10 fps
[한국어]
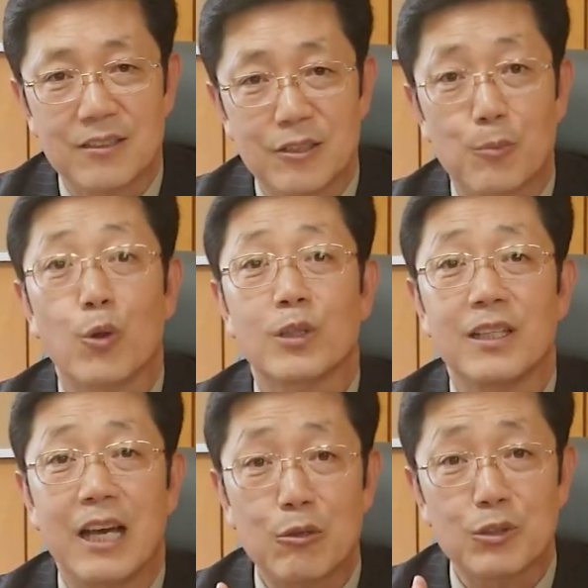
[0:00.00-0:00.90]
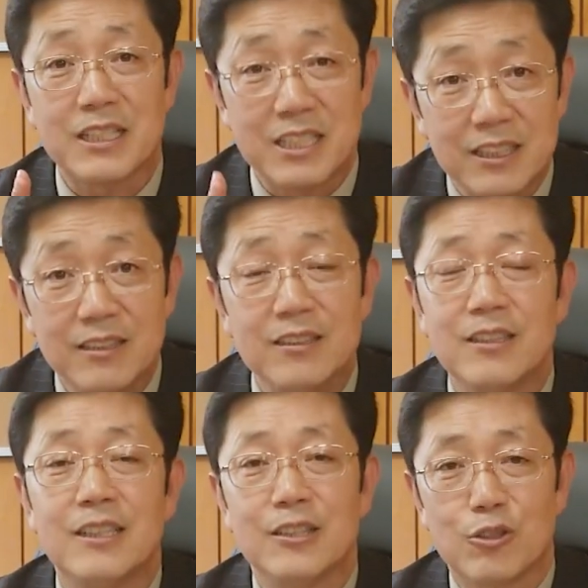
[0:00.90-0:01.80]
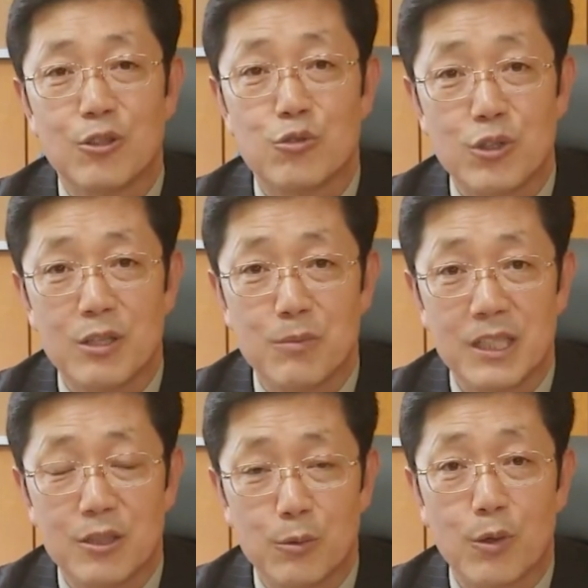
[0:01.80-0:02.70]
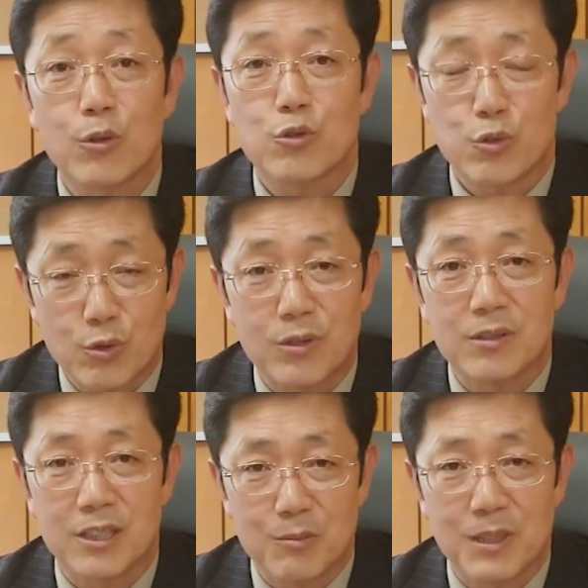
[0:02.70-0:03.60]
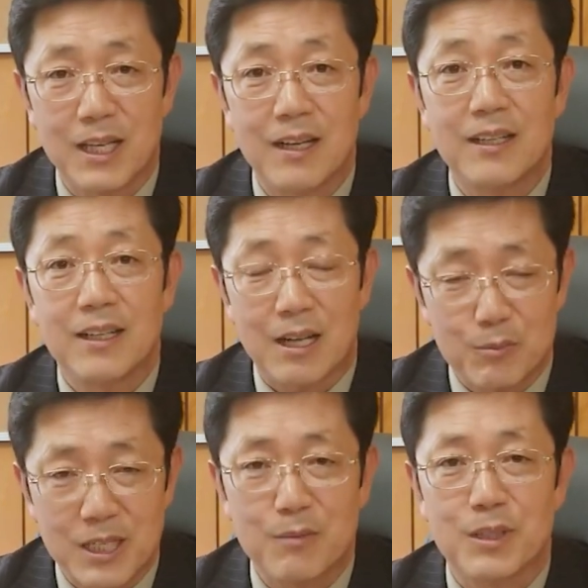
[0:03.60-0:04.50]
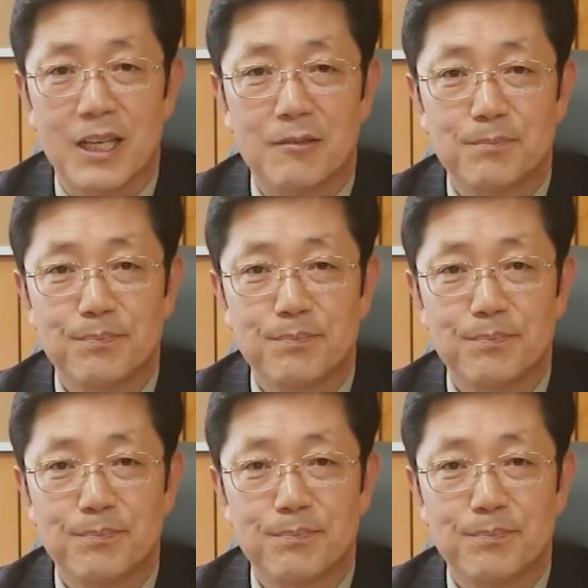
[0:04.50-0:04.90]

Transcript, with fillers: 그리고 복된 하루 되시기를 저는 주의 이름으로 축원을 드립니다. 감사합니다.